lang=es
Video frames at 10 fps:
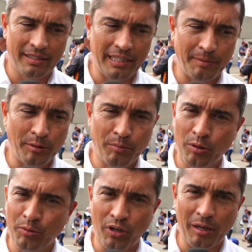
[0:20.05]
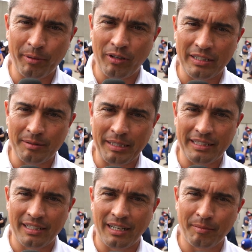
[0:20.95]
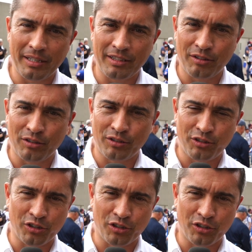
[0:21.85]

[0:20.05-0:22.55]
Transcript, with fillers: Estábamos muy muy rápido en la semana de entrenamiento,